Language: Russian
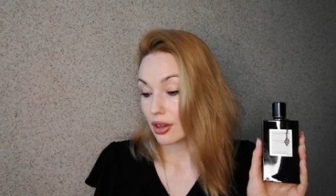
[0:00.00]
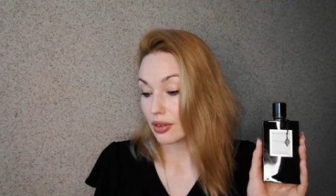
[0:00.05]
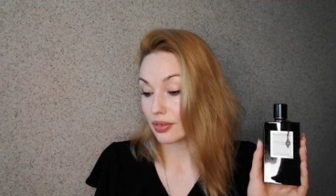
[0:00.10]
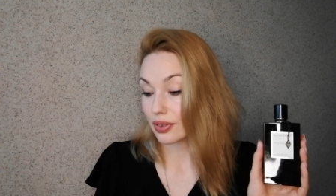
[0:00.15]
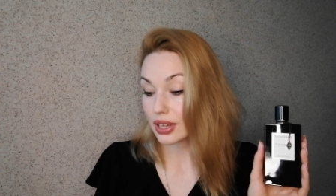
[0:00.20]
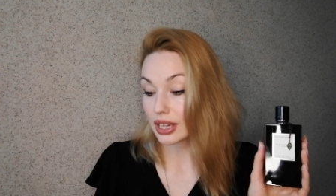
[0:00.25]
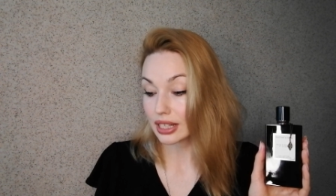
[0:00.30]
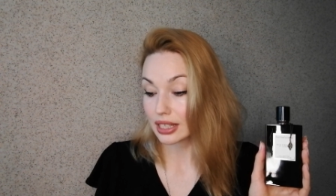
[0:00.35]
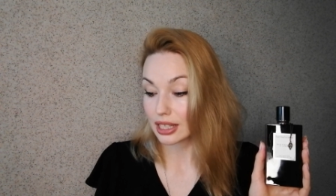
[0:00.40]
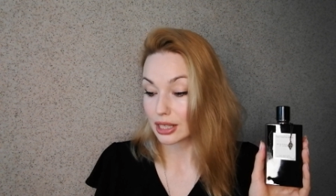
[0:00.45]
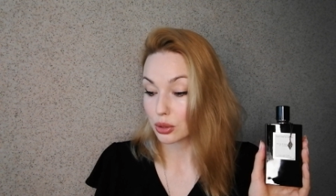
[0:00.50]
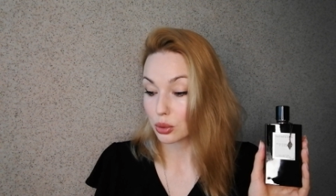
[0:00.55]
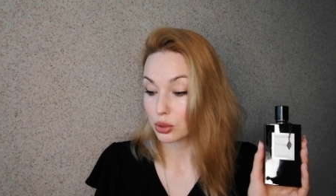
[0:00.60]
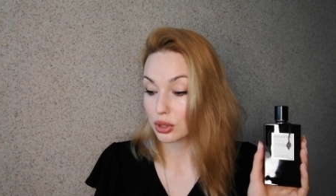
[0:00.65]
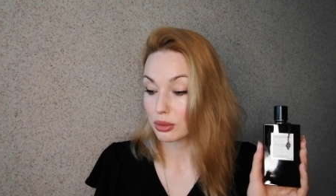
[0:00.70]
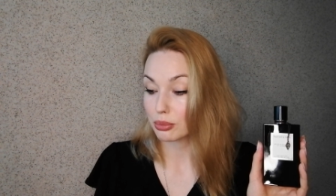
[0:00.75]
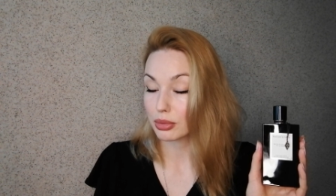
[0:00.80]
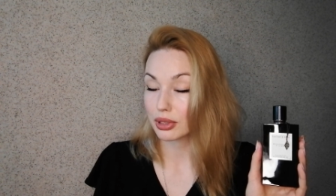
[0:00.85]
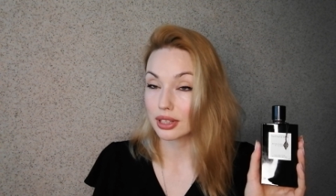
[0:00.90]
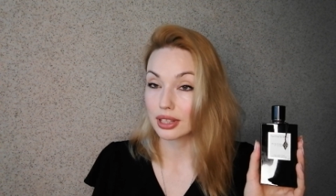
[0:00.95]
Верхние
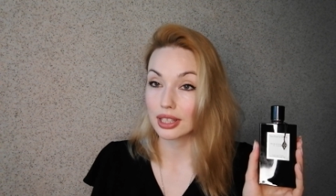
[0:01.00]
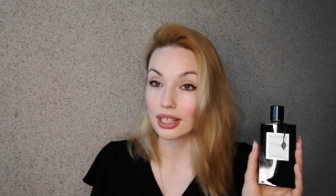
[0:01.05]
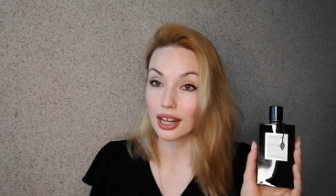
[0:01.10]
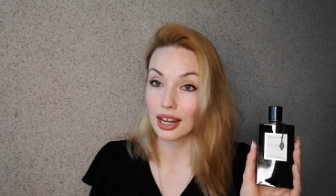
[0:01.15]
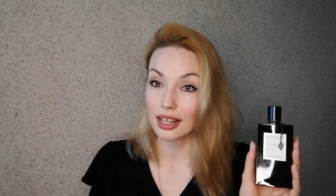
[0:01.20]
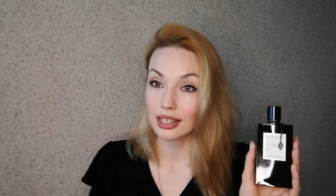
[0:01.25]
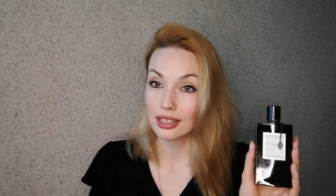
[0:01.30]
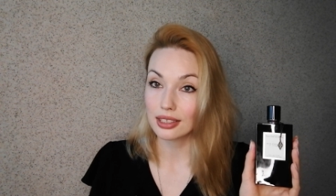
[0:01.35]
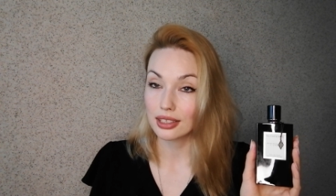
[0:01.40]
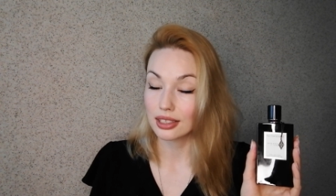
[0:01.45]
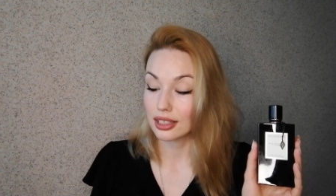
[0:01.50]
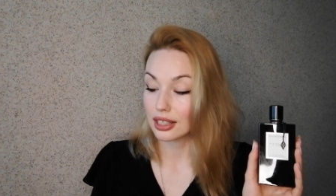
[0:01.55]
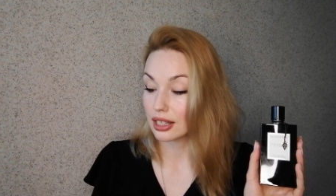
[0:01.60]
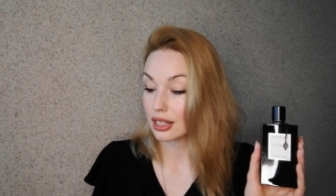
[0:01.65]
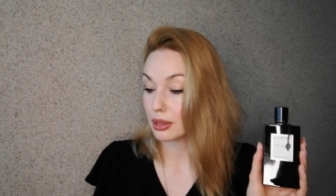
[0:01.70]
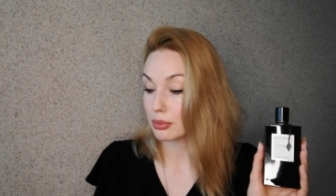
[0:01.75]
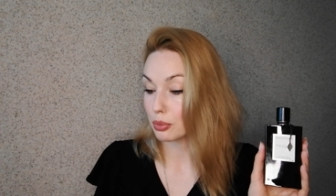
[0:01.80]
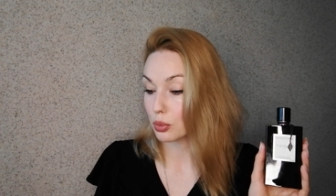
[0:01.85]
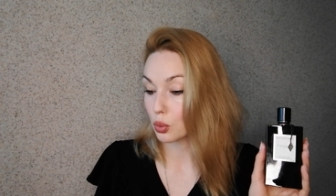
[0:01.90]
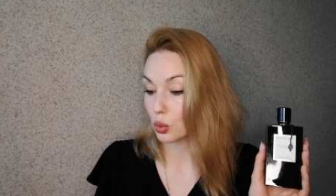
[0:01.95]
ноты миндаль,
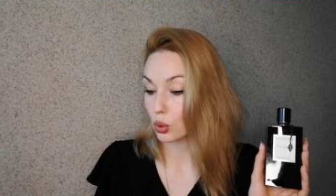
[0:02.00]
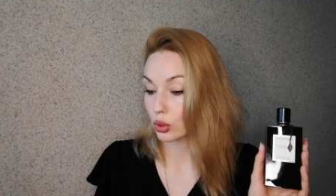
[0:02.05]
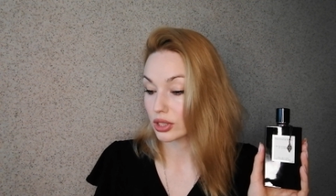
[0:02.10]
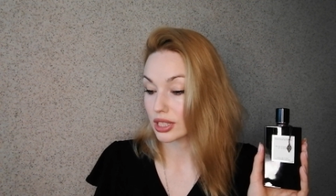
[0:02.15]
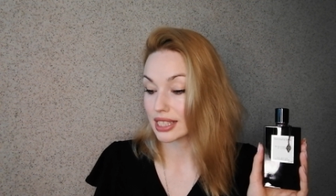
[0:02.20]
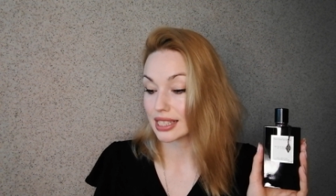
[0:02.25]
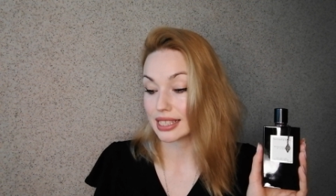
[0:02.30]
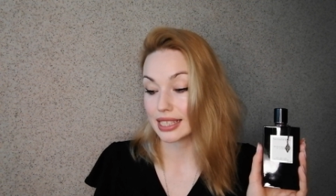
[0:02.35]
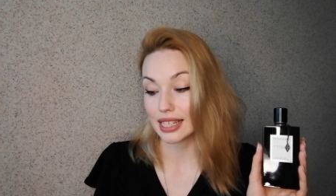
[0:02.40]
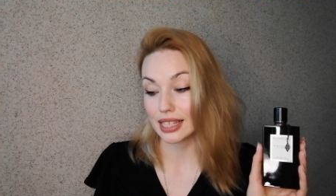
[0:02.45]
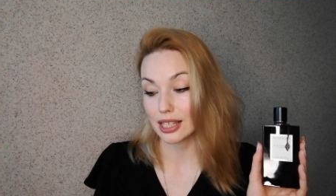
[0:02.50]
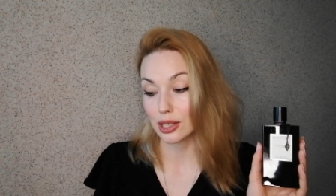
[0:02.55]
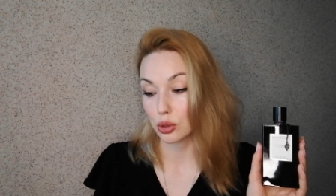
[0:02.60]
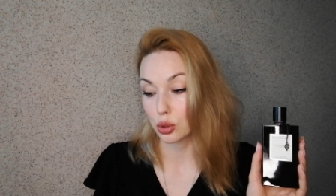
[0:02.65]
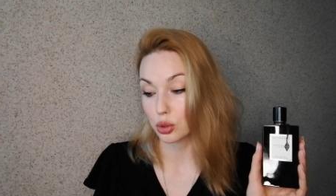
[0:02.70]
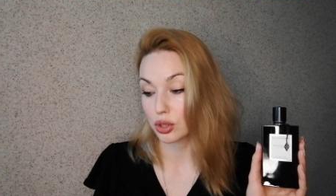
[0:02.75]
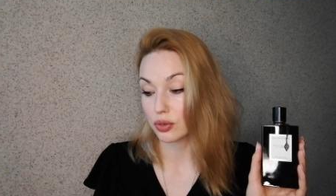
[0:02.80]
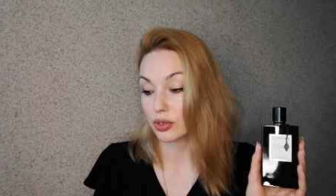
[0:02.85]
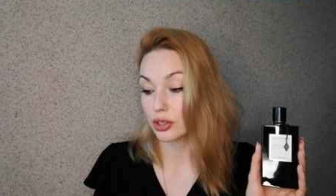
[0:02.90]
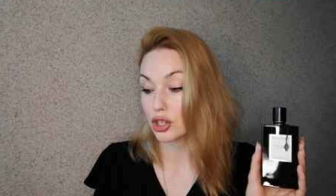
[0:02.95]
лимон, средние
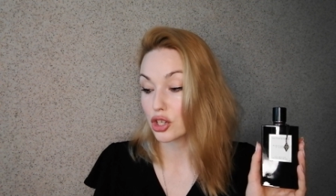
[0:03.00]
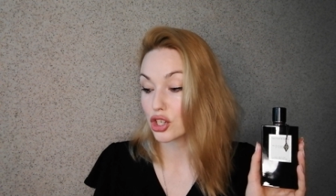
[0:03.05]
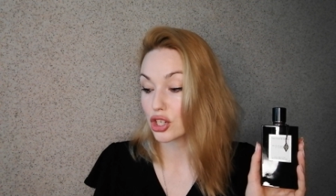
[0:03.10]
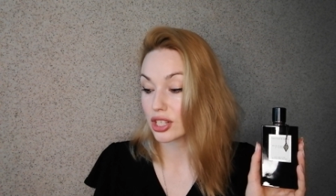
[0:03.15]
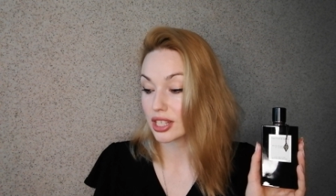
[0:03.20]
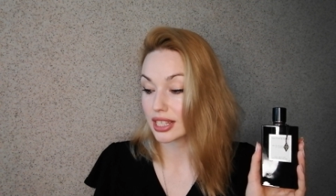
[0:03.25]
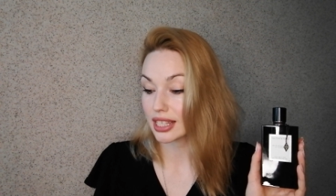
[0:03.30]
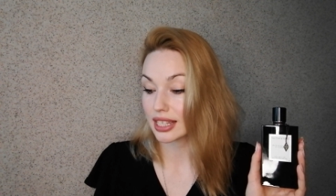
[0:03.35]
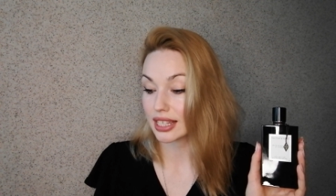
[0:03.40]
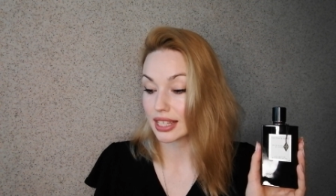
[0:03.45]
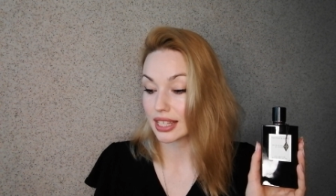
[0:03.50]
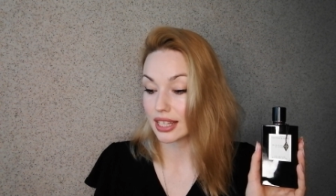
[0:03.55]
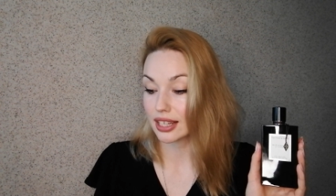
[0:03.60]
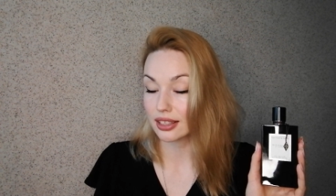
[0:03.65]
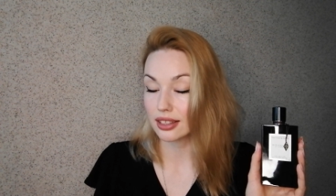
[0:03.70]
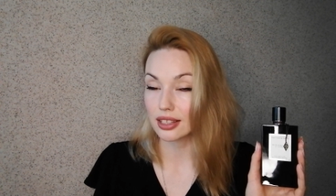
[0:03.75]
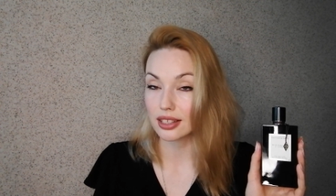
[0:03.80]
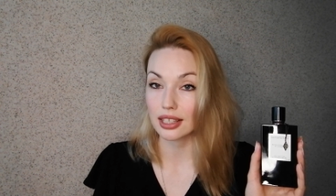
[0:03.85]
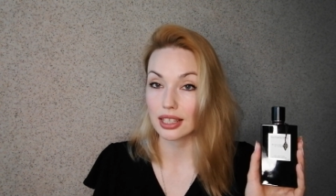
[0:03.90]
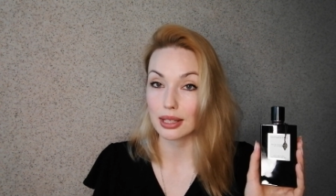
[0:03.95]
ноты вирджинский
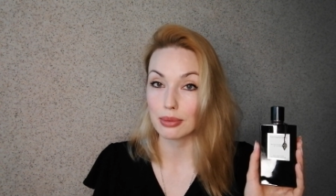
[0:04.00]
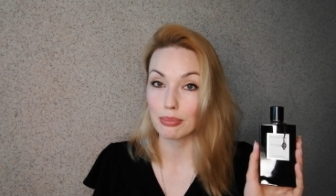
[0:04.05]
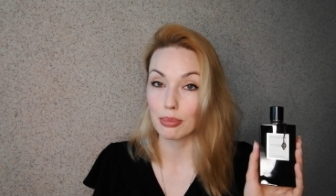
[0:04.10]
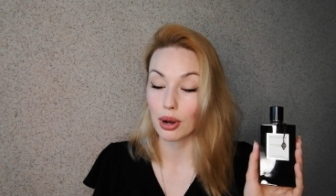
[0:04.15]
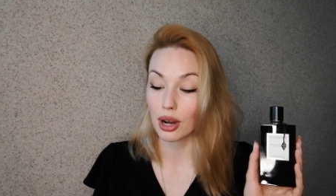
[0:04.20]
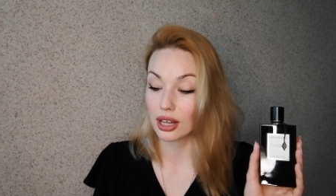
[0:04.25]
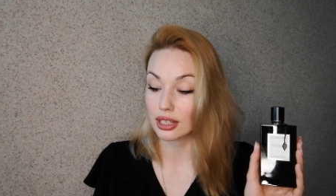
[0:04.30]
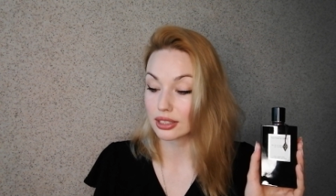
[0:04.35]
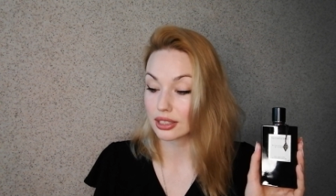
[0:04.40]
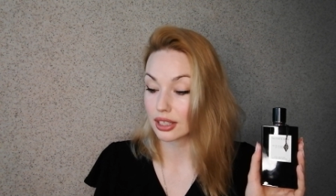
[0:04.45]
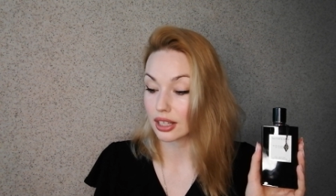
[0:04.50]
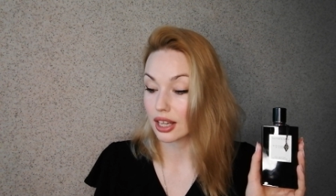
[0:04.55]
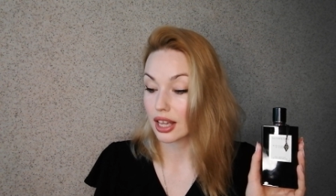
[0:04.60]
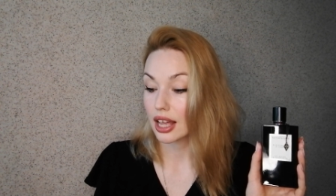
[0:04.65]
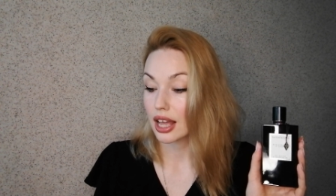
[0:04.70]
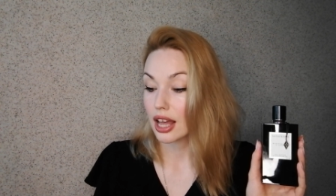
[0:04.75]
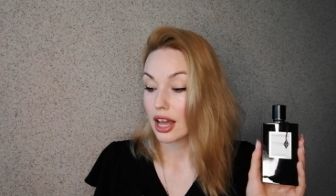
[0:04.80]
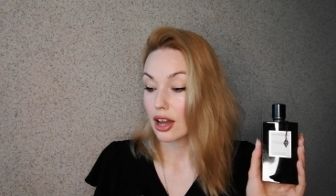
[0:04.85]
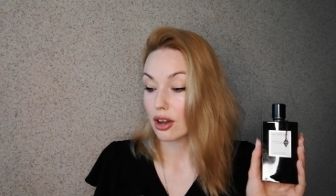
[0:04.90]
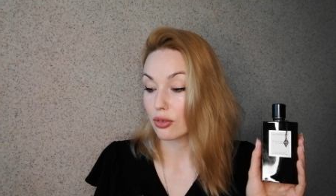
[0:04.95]
кедр и база,
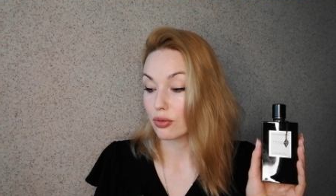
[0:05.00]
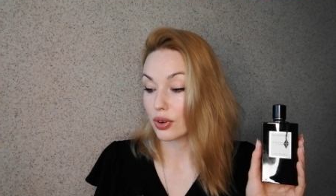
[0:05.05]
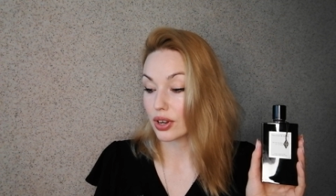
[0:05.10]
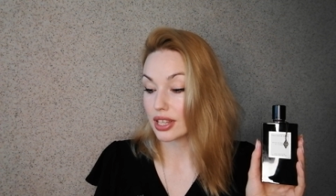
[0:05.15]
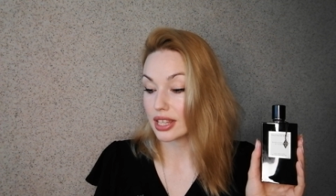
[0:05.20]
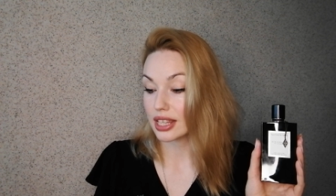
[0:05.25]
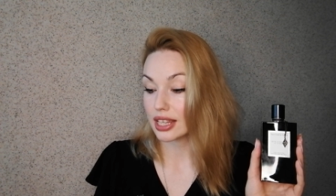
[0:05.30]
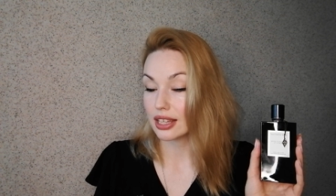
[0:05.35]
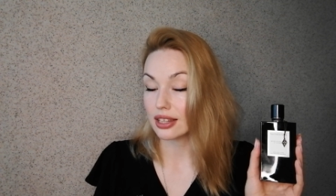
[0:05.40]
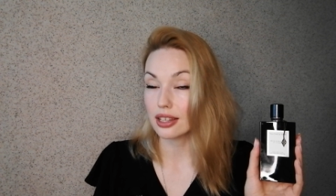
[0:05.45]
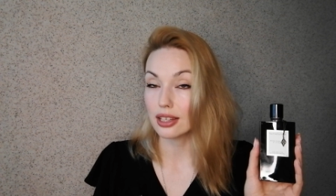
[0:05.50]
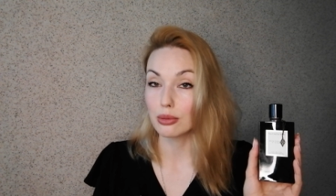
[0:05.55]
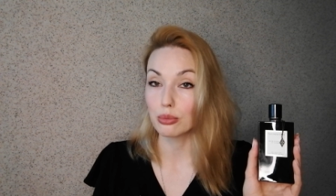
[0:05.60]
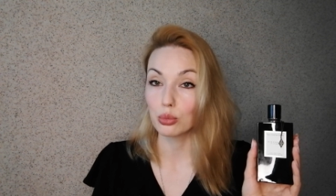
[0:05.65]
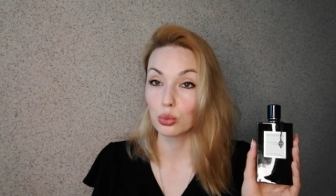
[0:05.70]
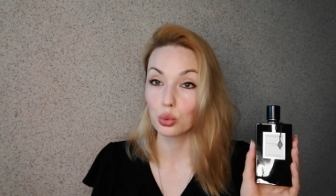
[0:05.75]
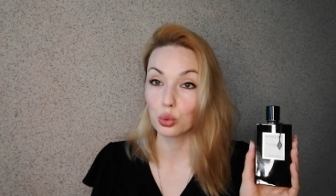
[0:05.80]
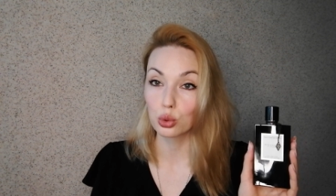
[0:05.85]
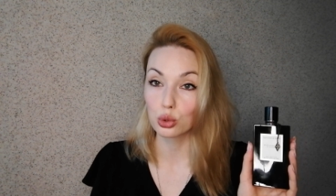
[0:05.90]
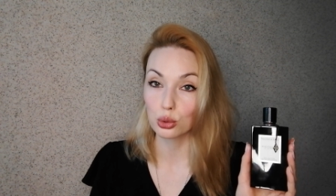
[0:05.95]
ваниль и
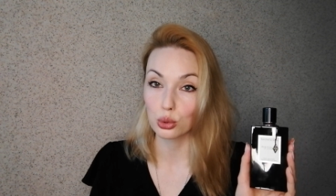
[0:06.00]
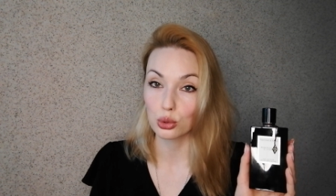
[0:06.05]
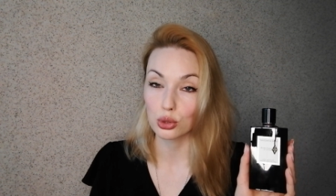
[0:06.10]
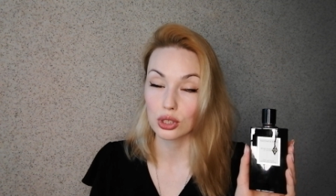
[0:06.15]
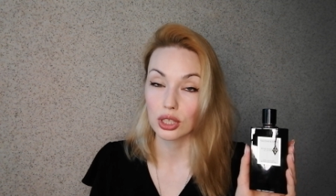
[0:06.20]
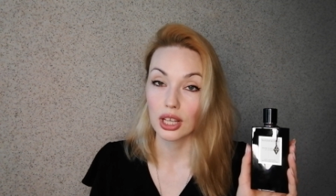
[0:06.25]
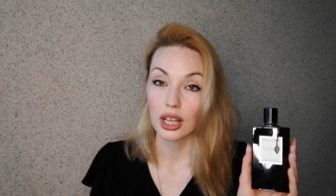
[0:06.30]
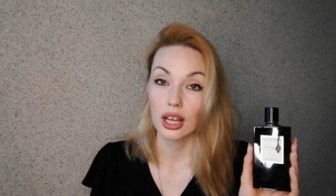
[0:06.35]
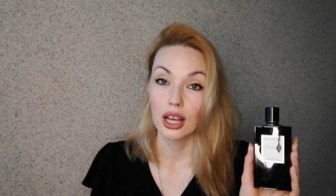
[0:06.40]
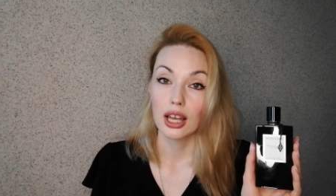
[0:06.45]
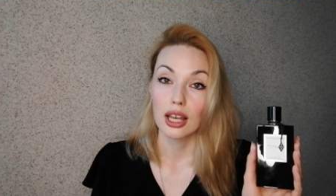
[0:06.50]
мускус.